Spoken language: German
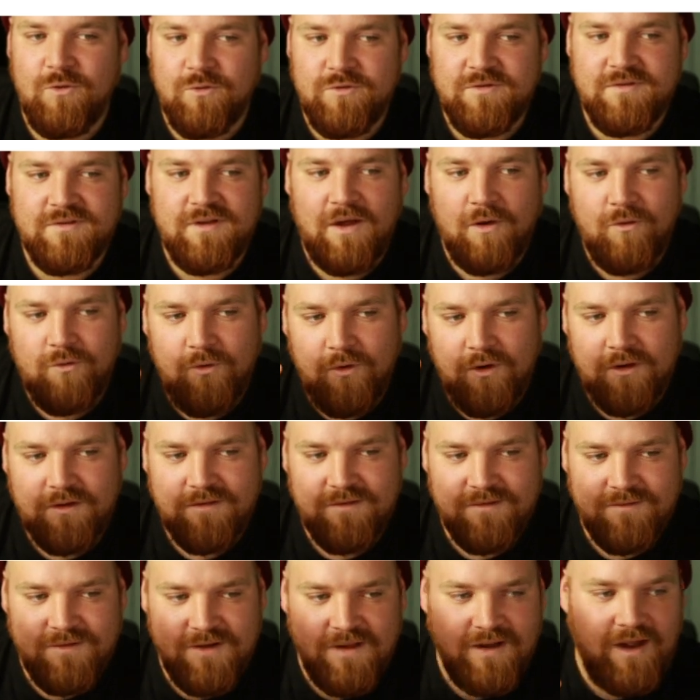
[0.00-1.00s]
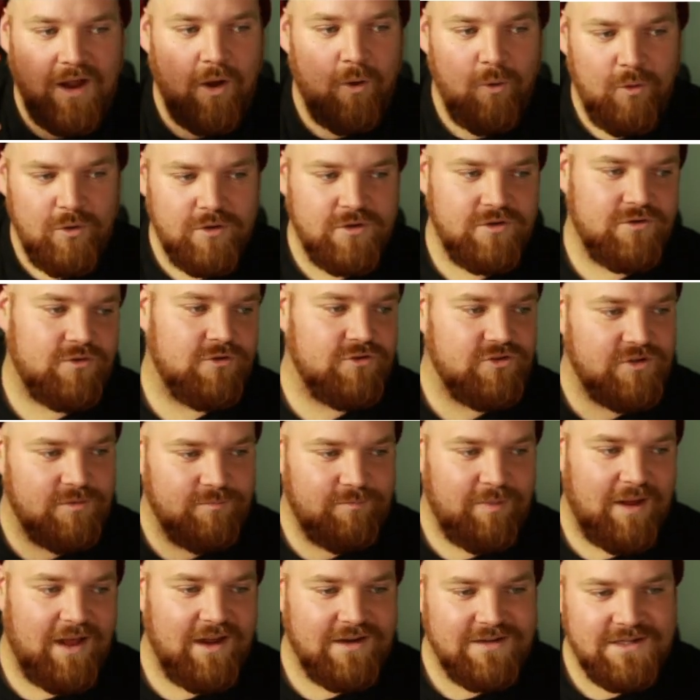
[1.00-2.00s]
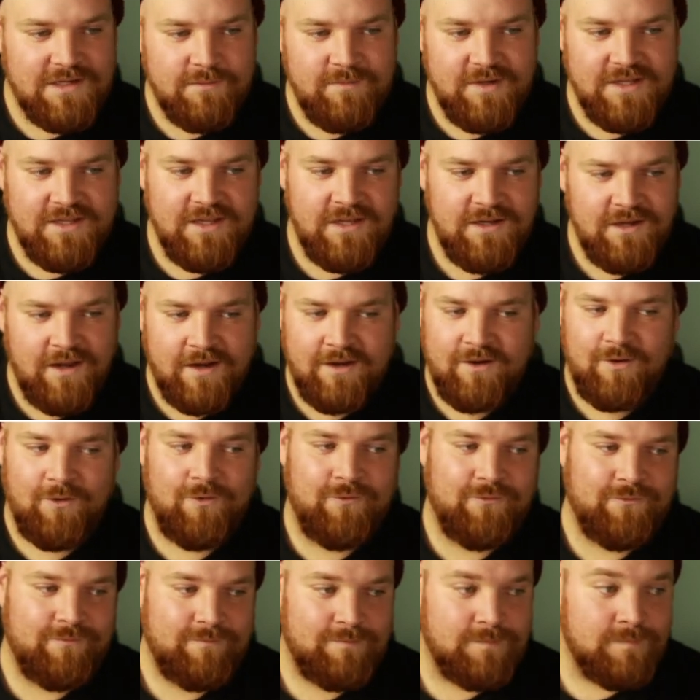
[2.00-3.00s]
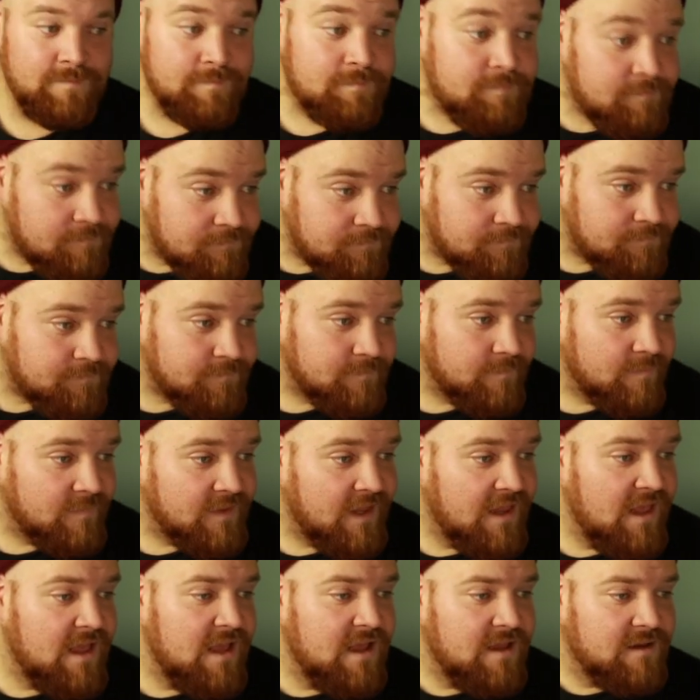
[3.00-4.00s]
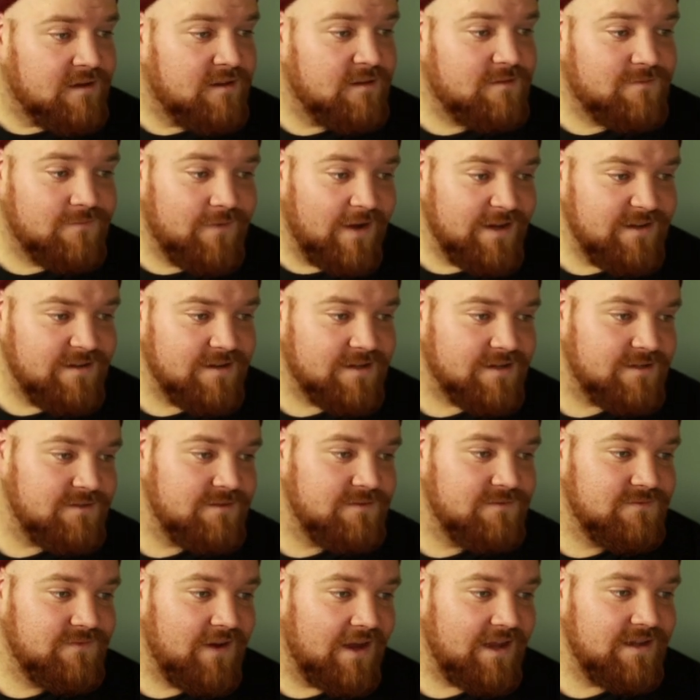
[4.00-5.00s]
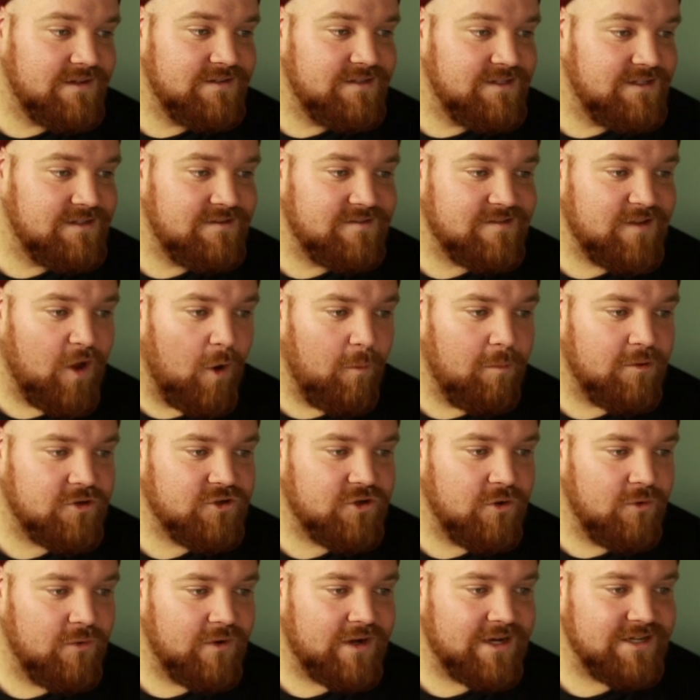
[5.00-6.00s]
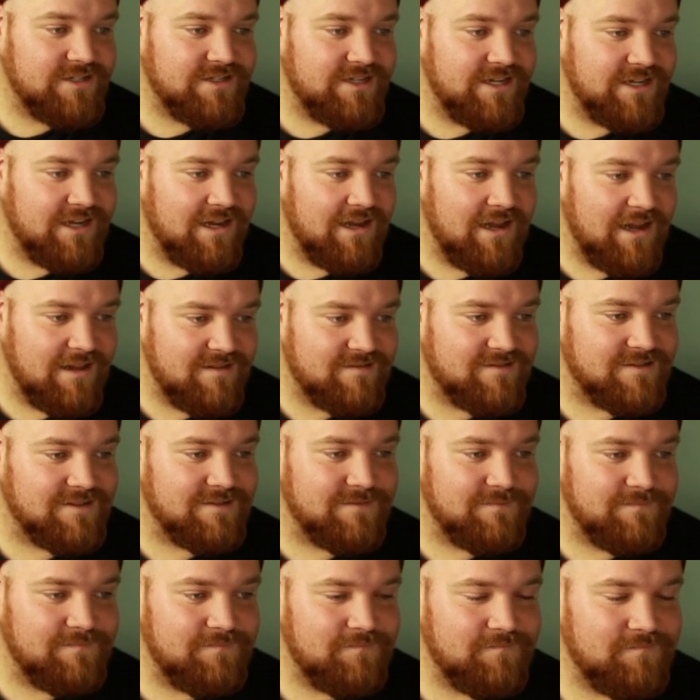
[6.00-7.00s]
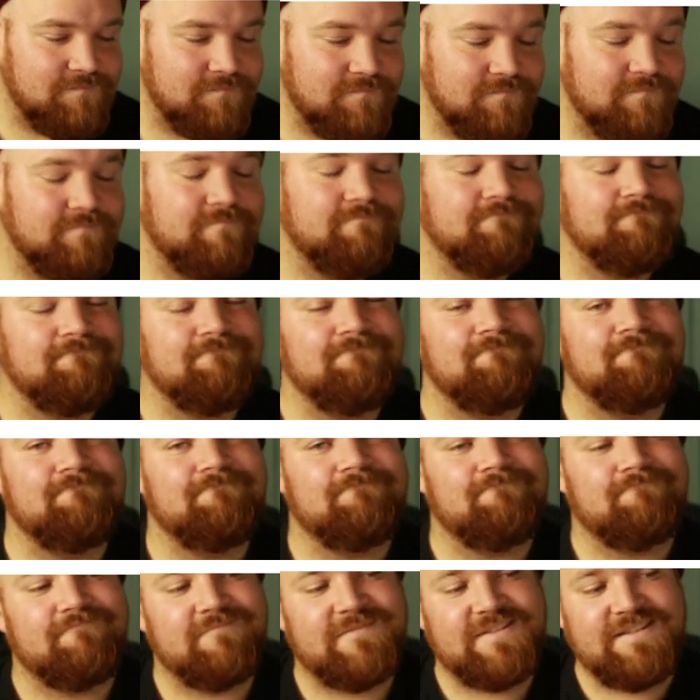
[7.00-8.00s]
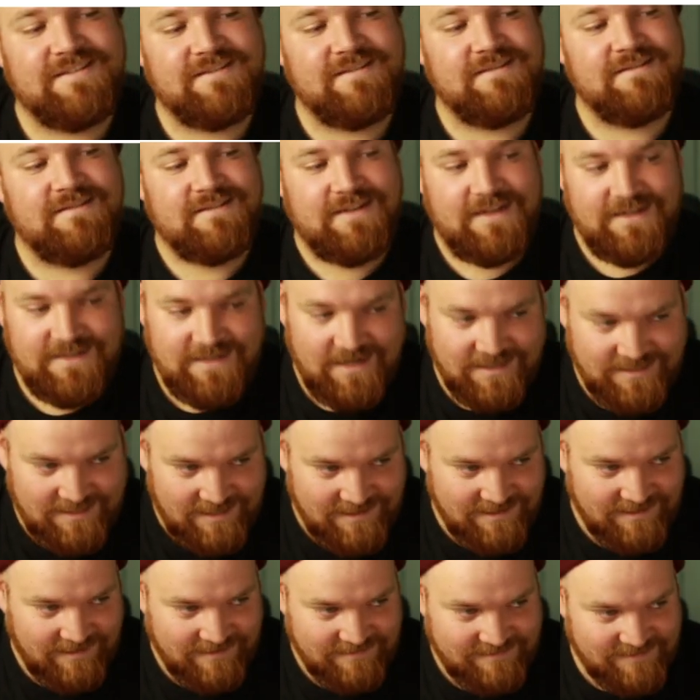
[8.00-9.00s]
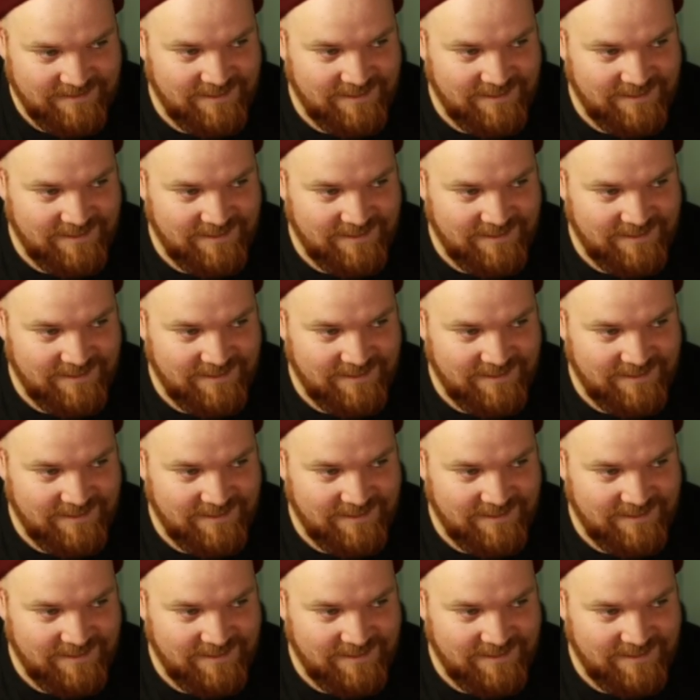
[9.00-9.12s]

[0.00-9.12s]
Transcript: und auch noch rauchend durch den Park neben den Kindern laufen. Des Weiteren war die Zaubershow richtig klasse. Sehe ich halt anders.